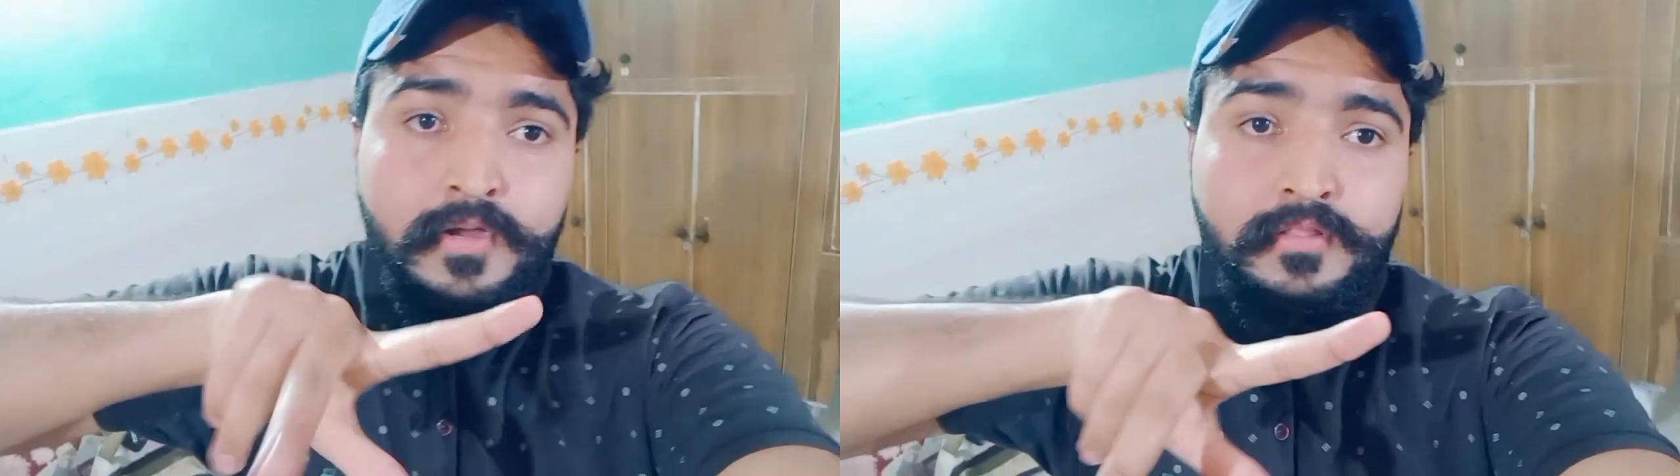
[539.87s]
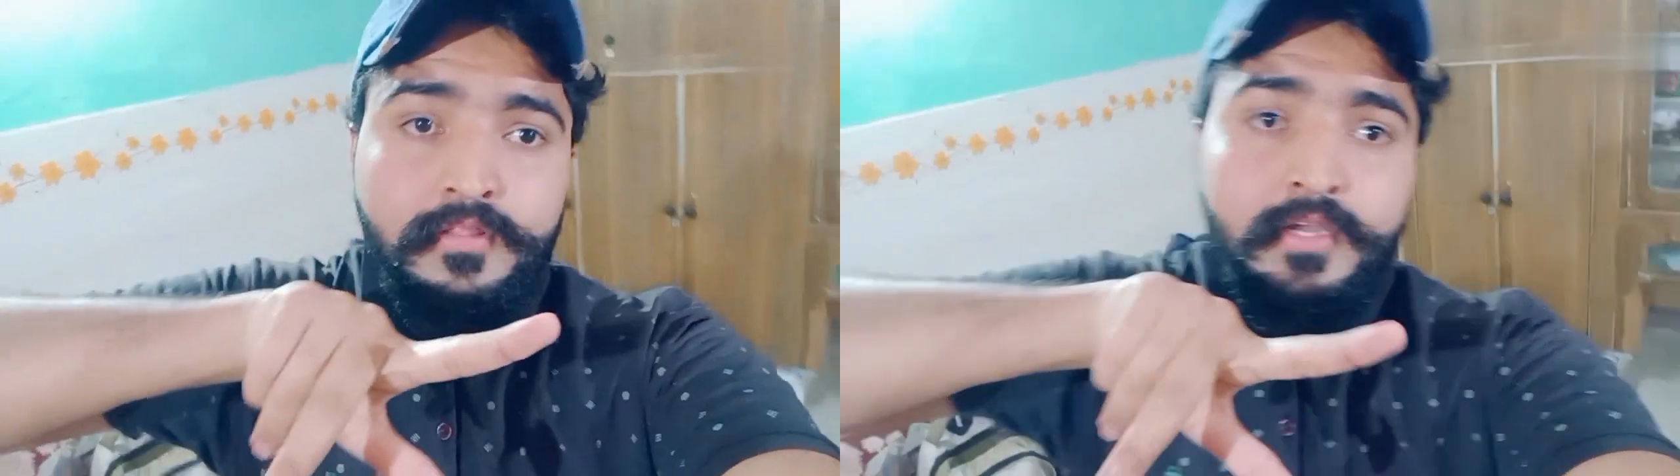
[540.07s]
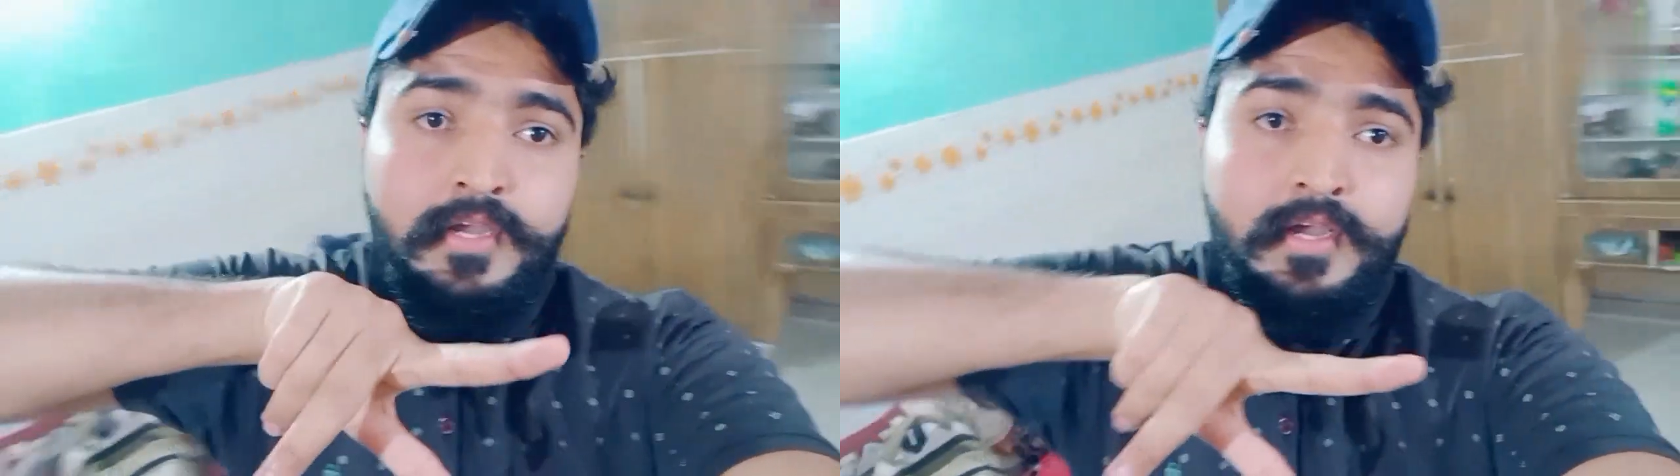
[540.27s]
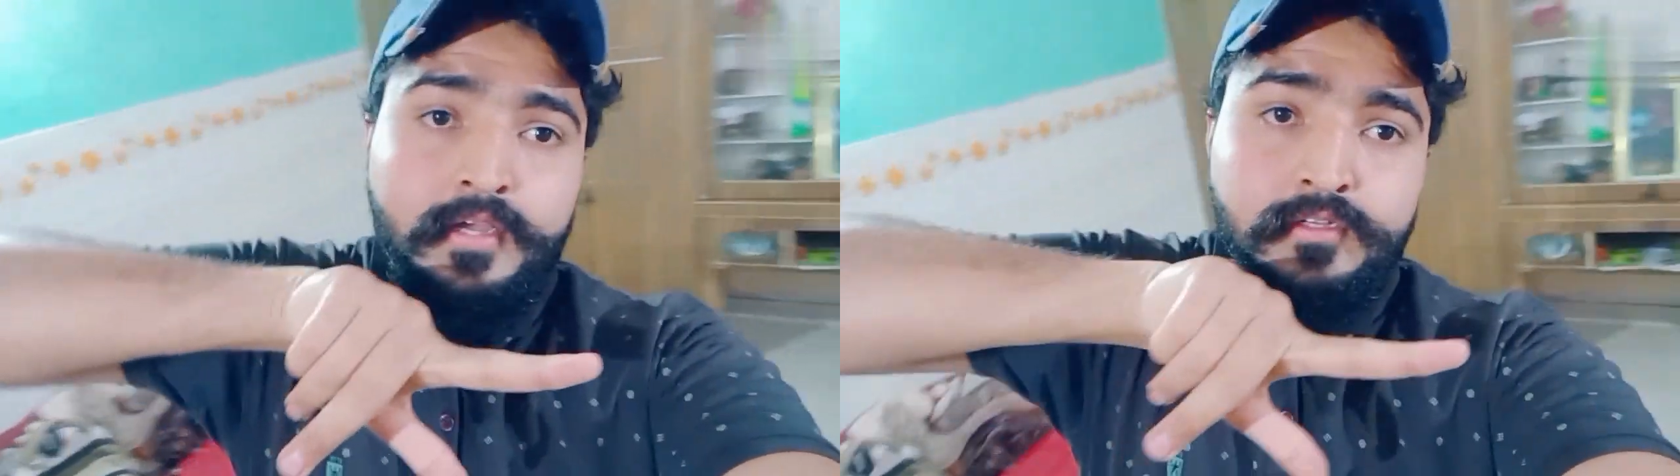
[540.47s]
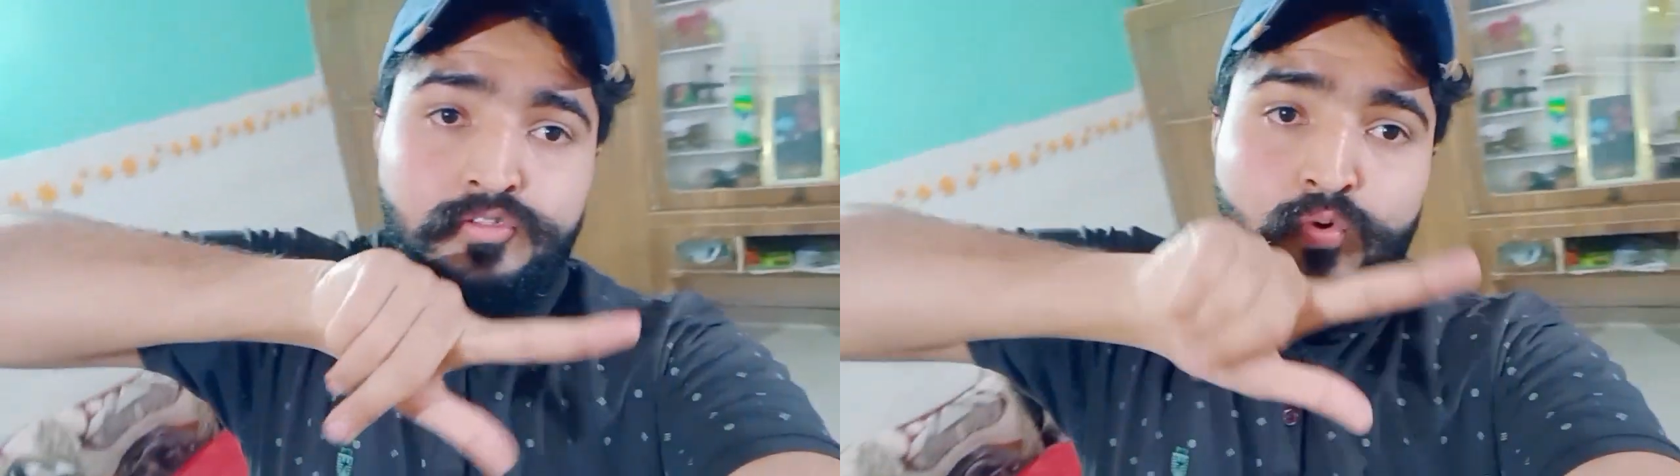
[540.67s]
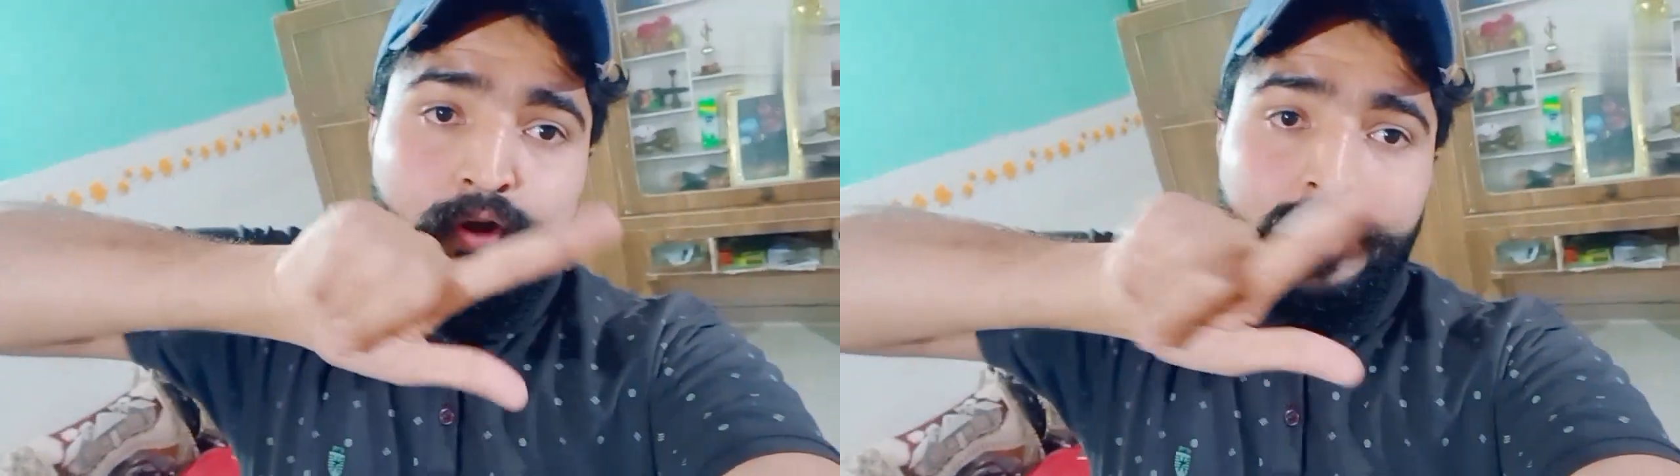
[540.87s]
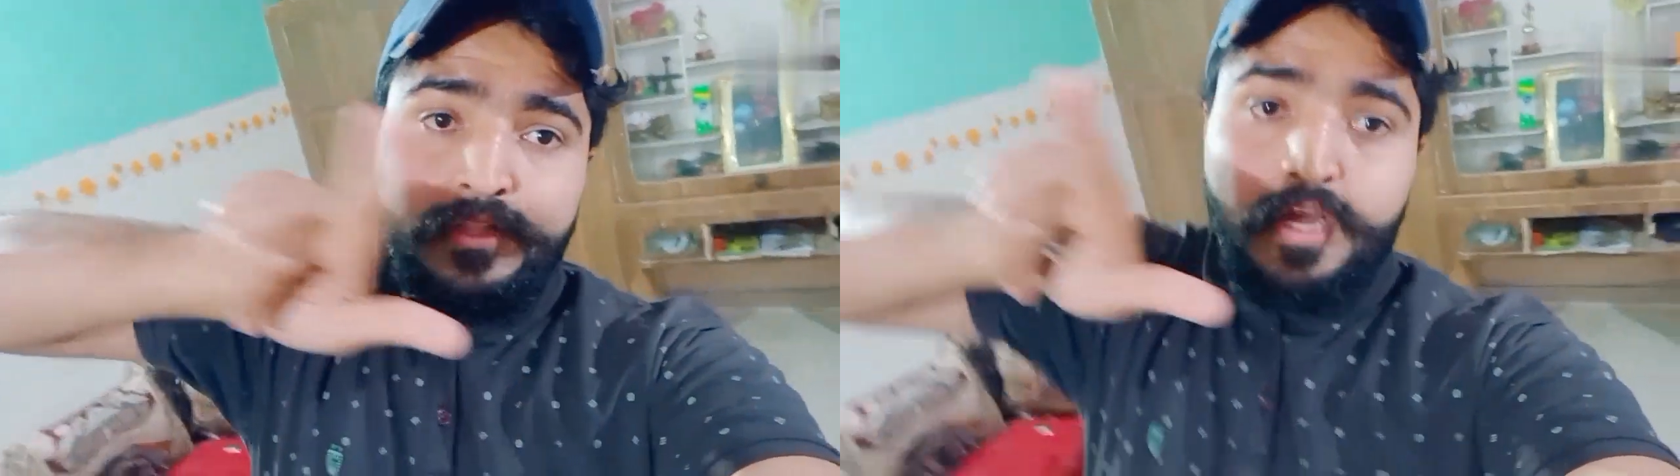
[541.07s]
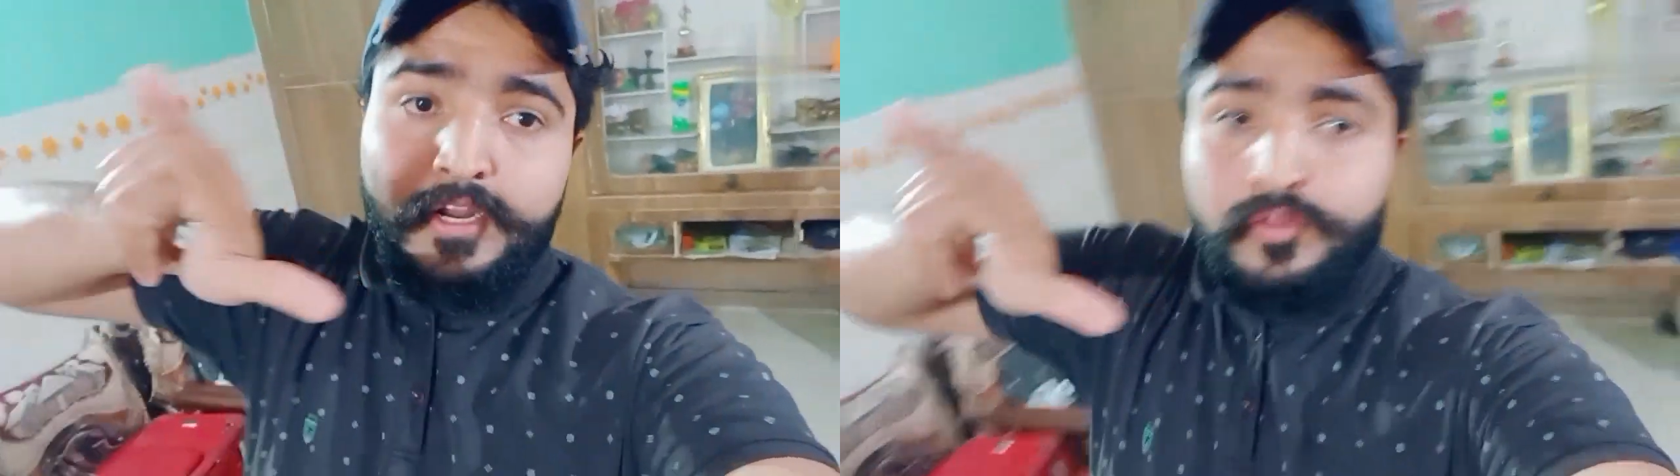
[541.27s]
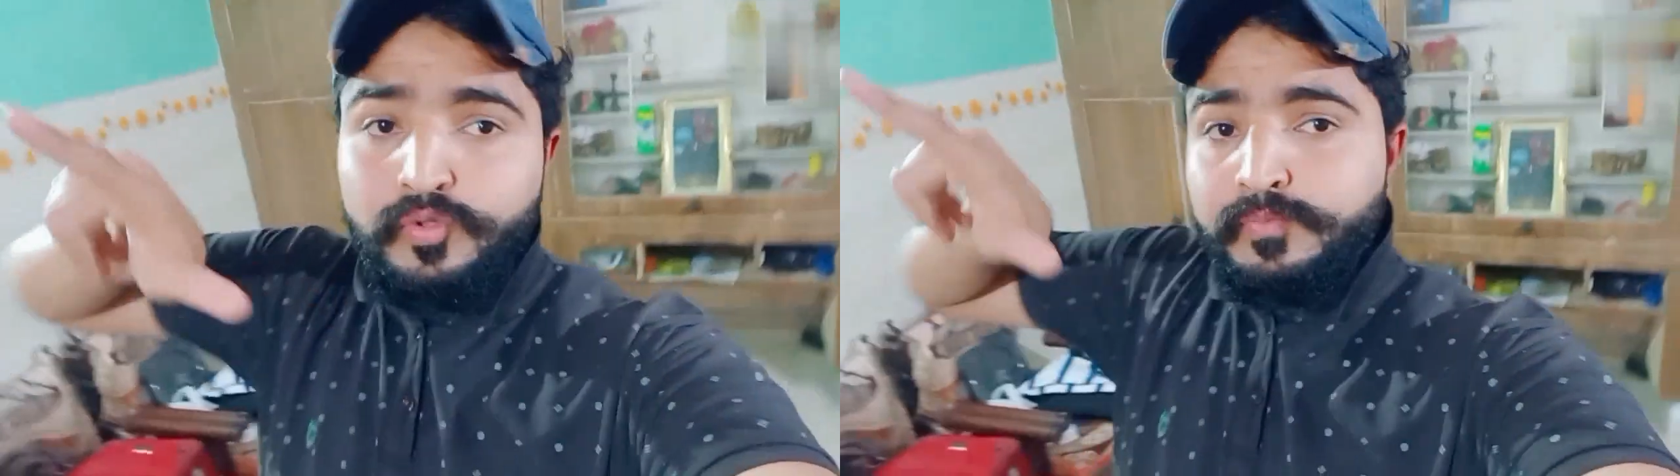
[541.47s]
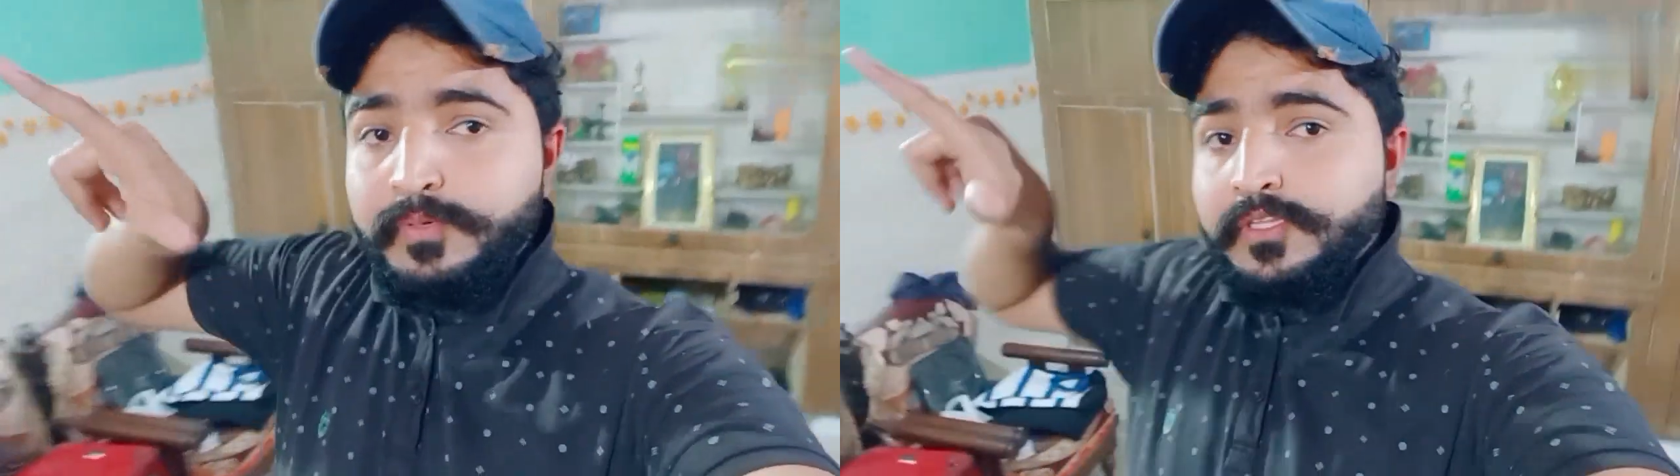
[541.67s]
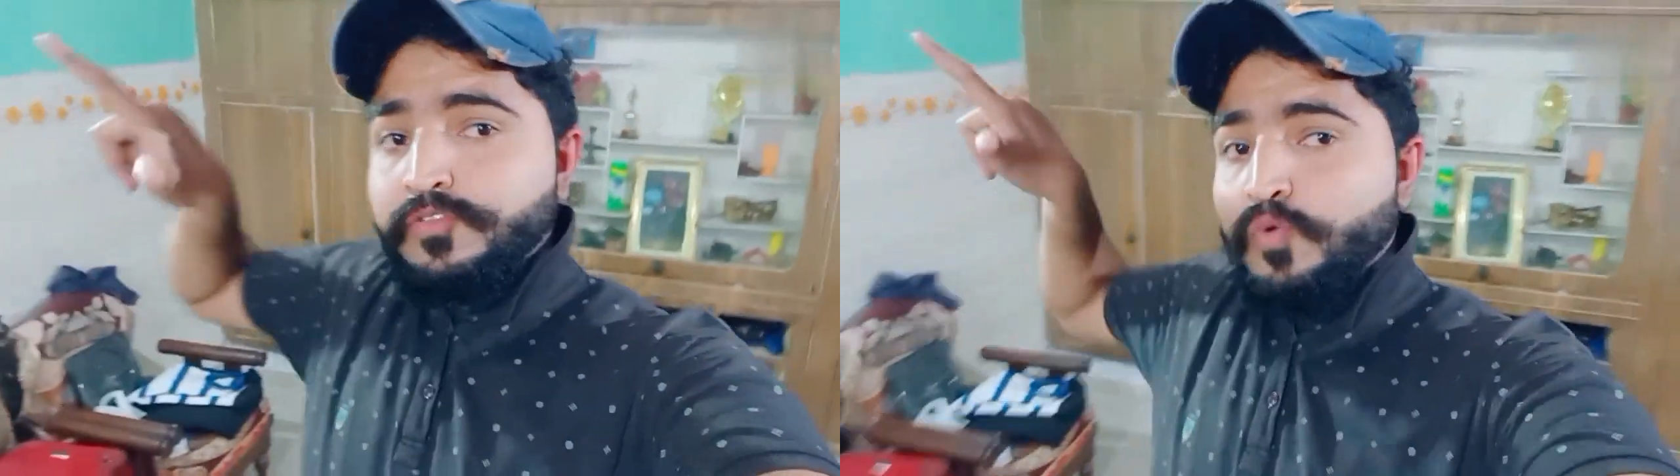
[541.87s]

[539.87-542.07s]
करते हैं सोने की तैयारी दूध पीते